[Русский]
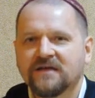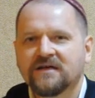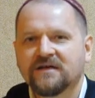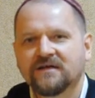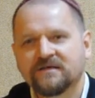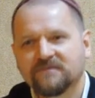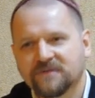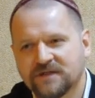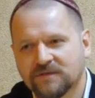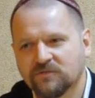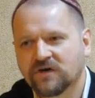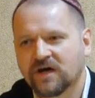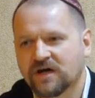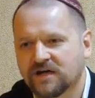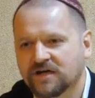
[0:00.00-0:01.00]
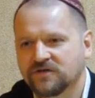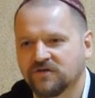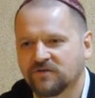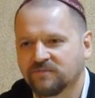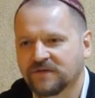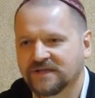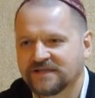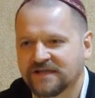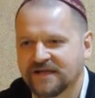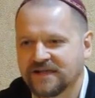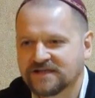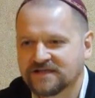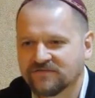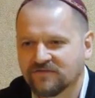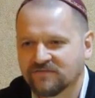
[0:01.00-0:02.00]
э, потому как рожден
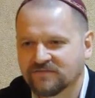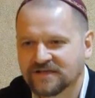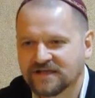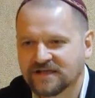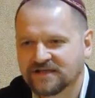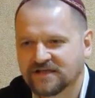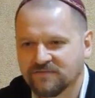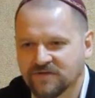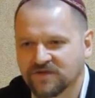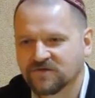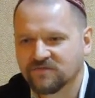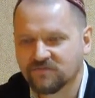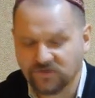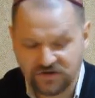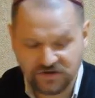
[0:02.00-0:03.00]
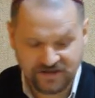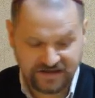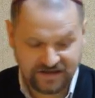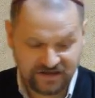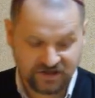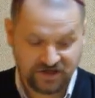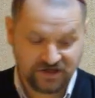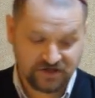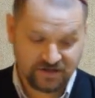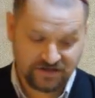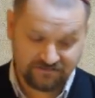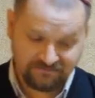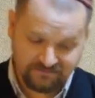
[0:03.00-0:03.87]
посредством секса между мужчиной и женщиной.